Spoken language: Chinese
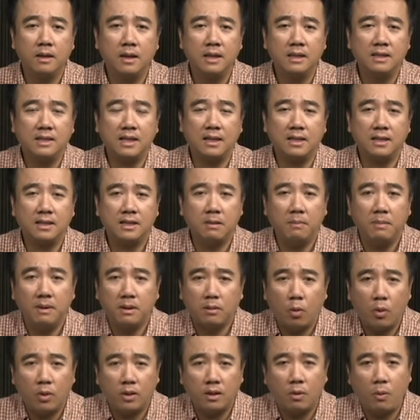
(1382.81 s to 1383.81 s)
讲了这么
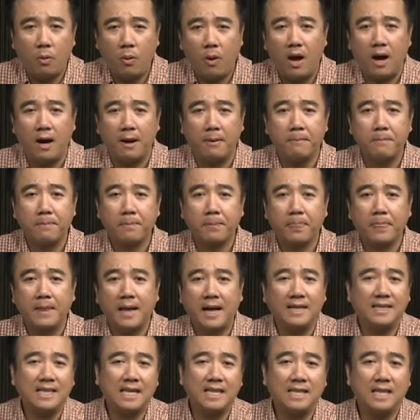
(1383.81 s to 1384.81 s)
多的话，
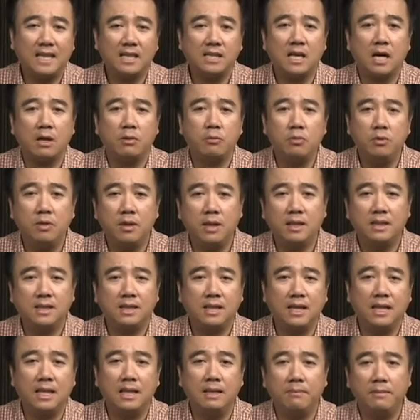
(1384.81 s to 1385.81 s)
还再加上逾越
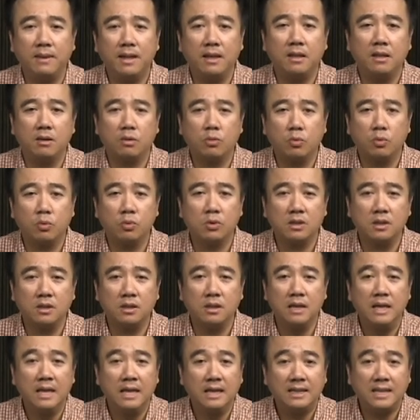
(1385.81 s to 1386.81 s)
节里面的故事，
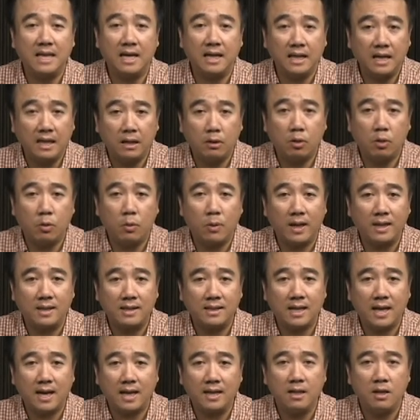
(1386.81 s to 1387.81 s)
这样一顿晚
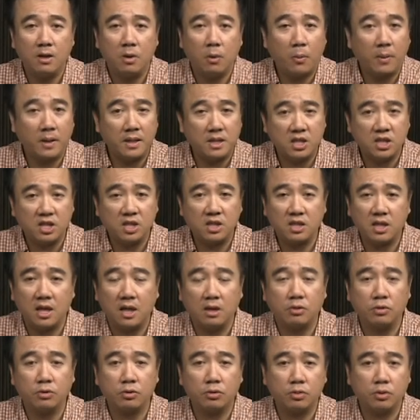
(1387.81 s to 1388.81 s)
餐会吃
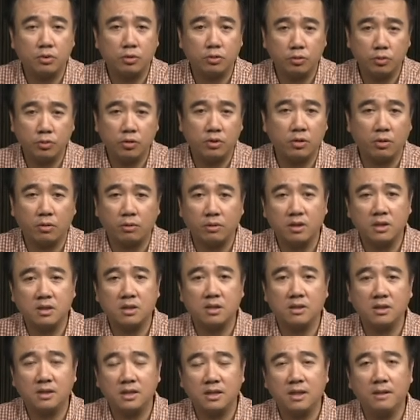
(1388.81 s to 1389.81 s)
上许久的
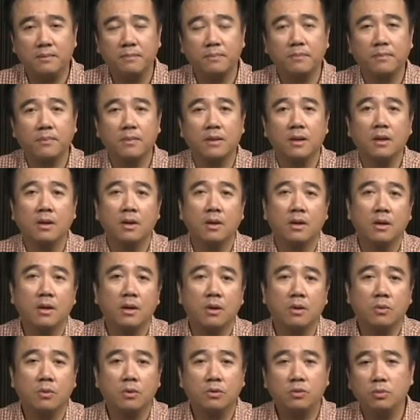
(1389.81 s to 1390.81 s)
时间。
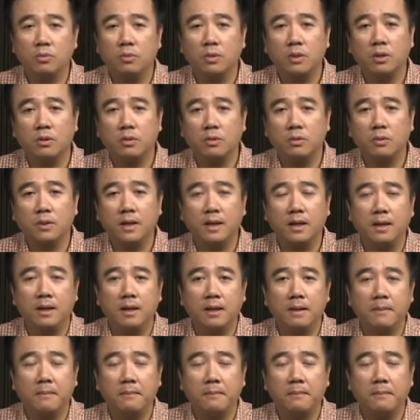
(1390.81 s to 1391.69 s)
过去我有一位